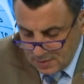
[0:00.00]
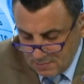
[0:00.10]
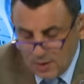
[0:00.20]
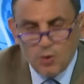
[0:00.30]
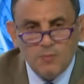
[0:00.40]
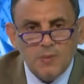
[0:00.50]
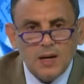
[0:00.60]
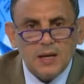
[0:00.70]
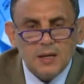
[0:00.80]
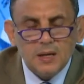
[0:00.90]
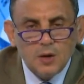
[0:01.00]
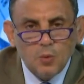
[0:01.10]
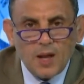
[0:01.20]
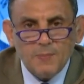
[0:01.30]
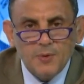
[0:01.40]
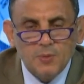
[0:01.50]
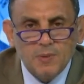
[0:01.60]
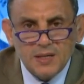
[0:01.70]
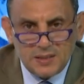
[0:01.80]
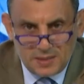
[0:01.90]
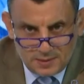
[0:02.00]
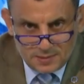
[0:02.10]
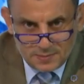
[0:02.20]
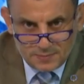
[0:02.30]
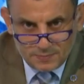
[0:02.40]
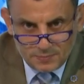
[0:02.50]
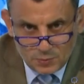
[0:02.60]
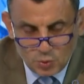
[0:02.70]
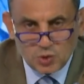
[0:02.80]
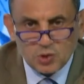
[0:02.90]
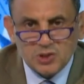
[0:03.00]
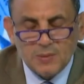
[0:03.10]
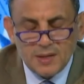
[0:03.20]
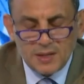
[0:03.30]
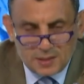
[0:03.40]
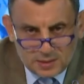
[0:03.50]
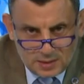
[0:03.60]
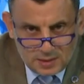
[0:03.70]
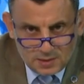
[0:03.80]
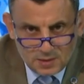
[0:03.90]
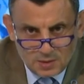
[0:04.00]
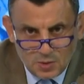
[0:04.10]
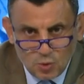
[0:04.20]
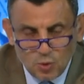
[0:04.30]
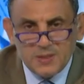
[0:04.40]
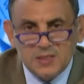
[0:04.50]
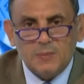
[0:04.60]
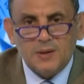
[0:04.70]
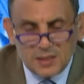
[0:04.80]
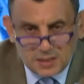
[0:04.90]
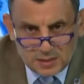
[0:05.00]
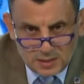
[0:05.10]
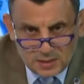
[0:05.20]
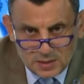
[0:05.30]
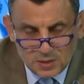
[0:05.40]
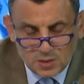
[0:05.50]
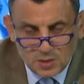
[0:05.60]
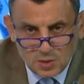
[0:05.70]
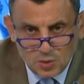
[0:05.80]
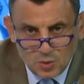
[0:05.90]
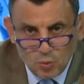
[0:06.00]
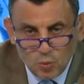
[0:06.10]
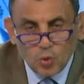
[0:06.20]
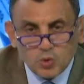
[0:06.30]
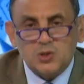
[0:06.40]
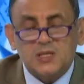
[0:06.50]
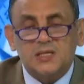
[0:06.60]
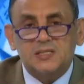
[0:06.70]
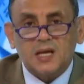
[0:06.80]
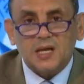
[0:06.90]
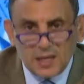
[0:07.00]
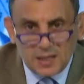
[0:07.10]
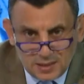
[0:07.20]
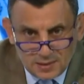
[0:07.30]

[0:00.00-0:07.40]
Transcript: بل هما واحد منهم مريضي وزوجته مريضتي وبنته مريضتي وأسرة أصدقائي